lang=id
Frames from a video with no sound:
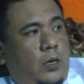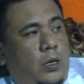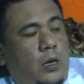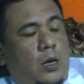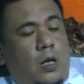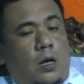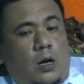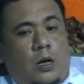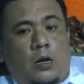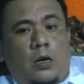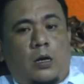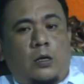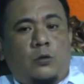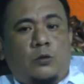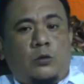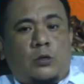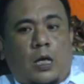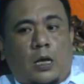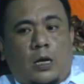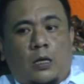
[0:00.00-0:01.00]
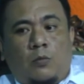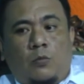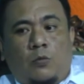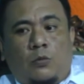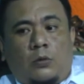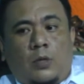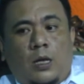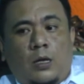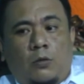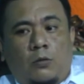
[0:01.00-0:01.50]
Iya, karena itu syarat
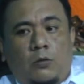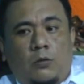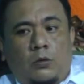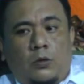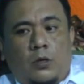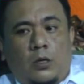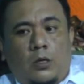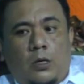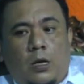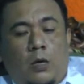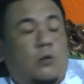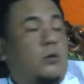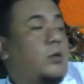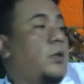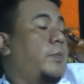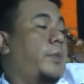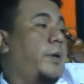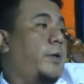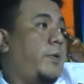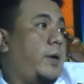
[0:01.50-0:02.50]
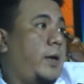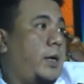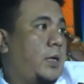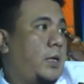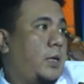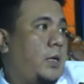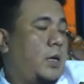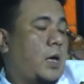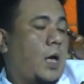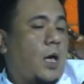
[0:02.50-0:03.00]
mutlak untuk jadi anggota
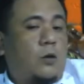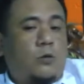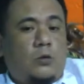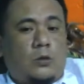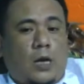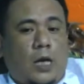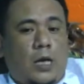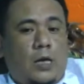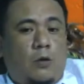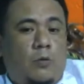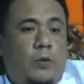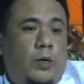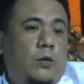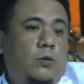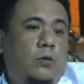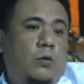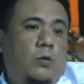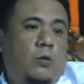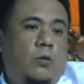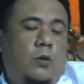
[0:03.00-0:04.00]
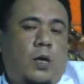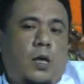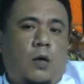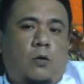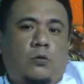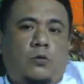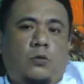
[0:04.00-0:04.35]
PWI Siap. Ya. harus KLW dulu, Enggak